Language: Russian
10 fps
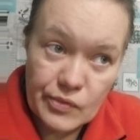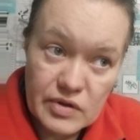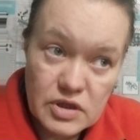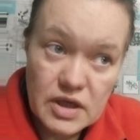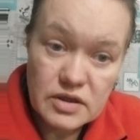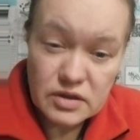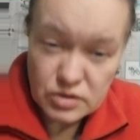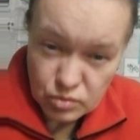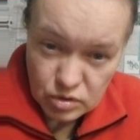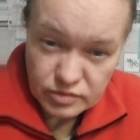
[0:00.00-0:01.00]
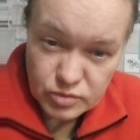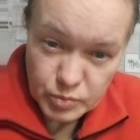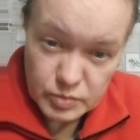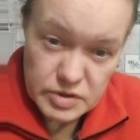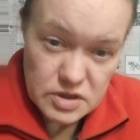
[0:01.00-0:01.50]
Я не хореограф, но
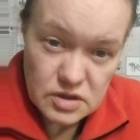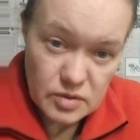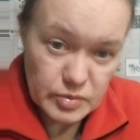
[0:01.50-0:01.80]
приблизительно